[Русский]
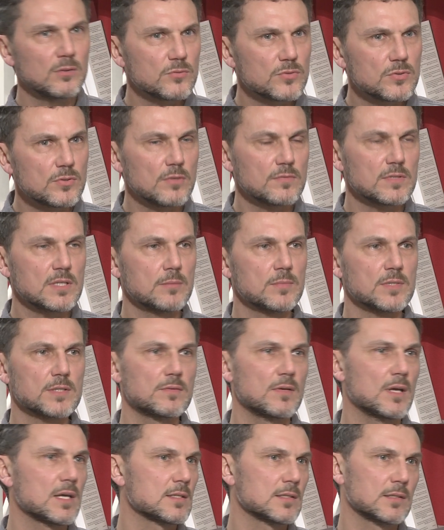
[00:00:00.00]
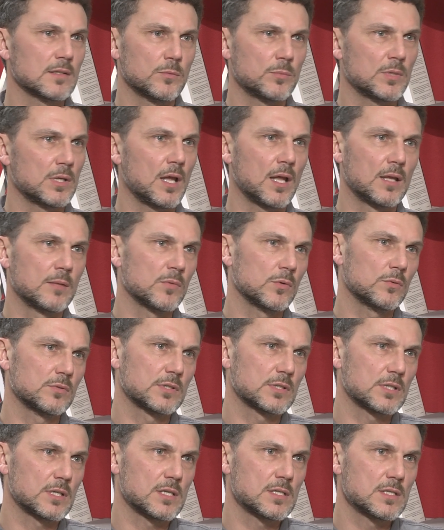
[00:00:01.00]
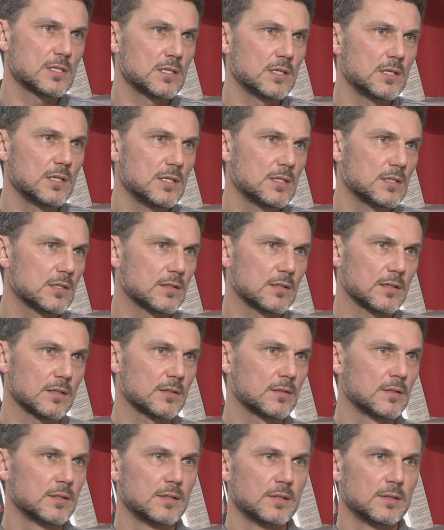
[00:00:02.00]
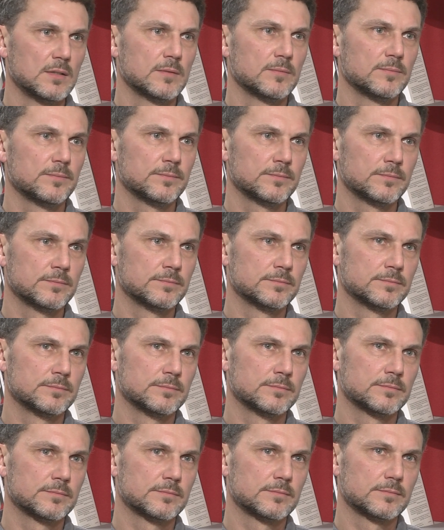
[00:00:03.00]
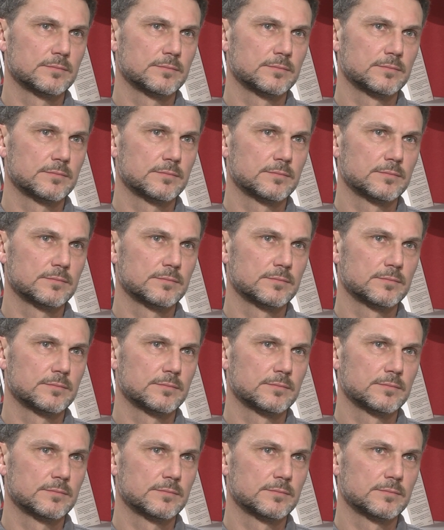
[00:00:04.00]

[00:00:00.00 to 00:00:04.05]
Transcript: все взаимосвязано, у меня я не могу даже разделить это на